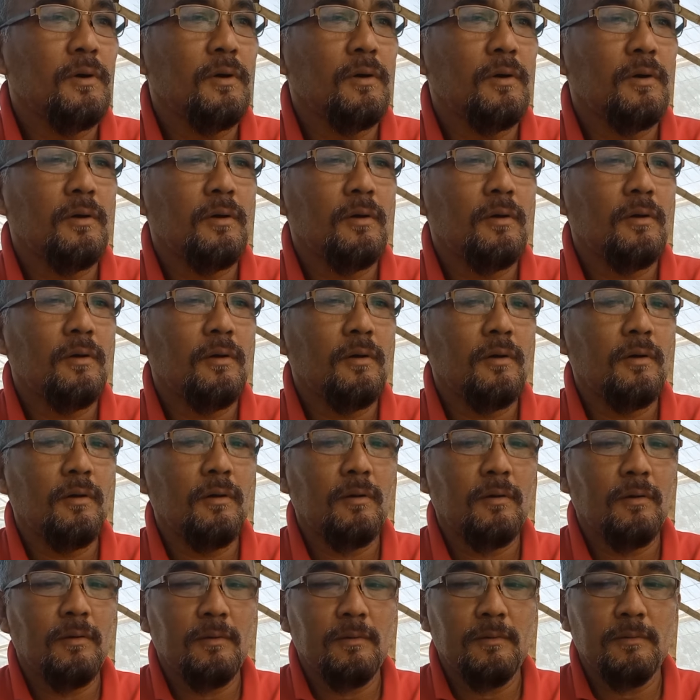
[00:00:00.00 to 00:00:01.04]
uh,
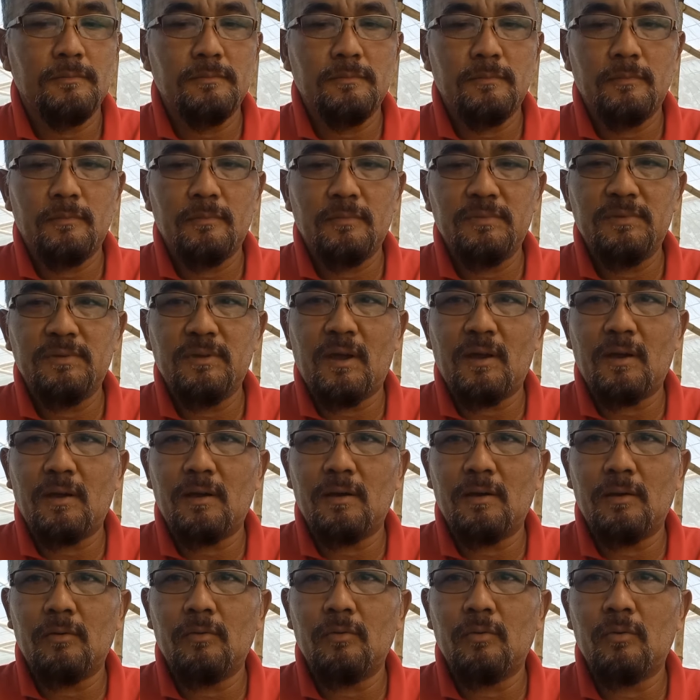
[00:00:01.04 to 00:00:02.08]

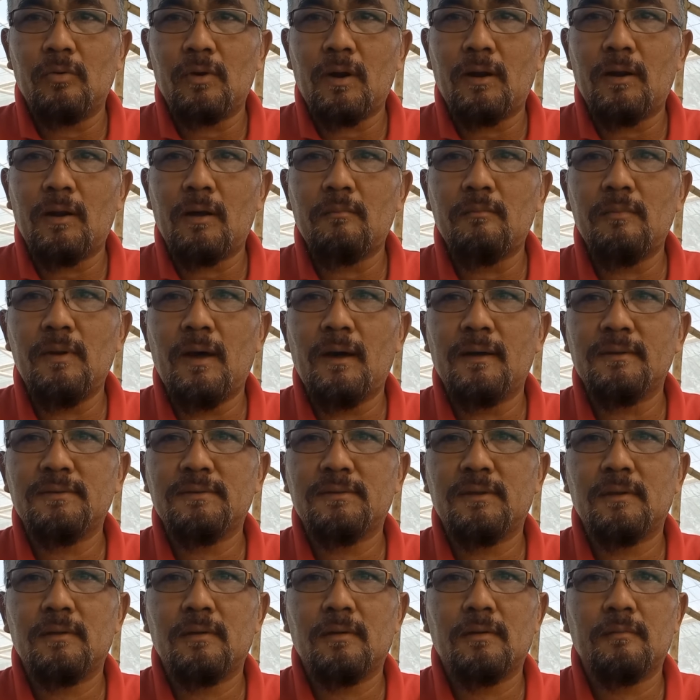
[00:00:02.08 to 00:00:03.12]
yang ukuran
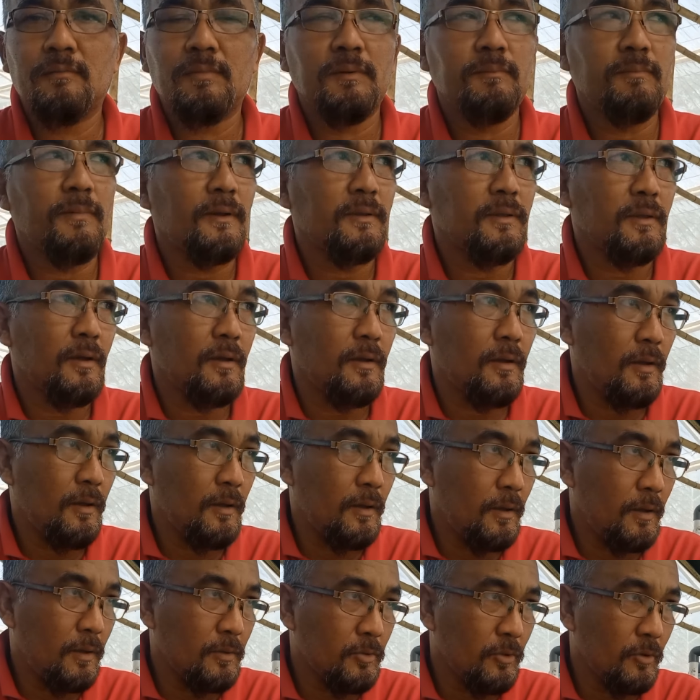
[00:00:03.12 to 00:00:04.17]
16 pipanya
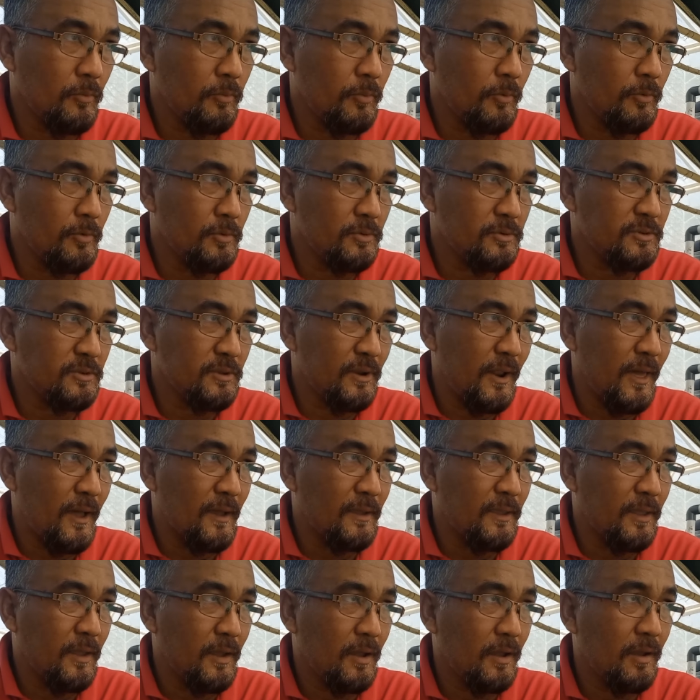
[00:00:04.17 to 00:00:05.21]
ataupun
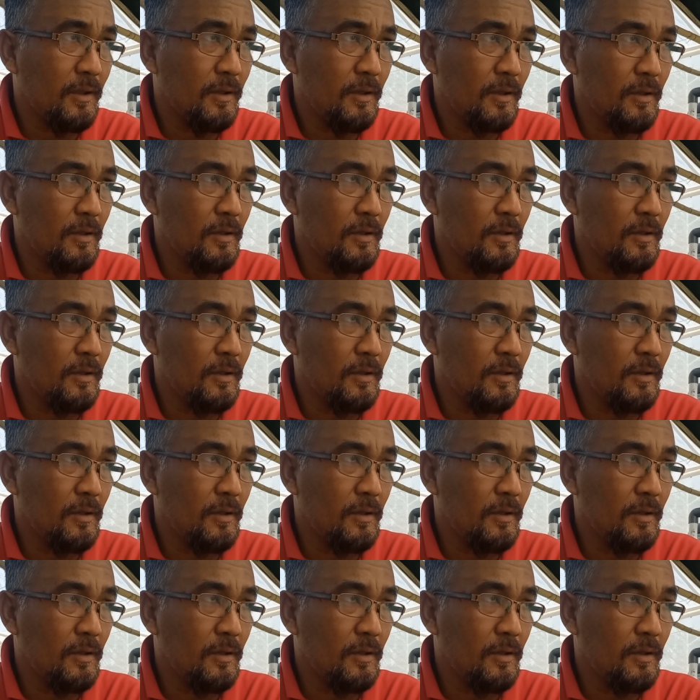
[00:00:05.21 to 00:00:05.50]
selangnya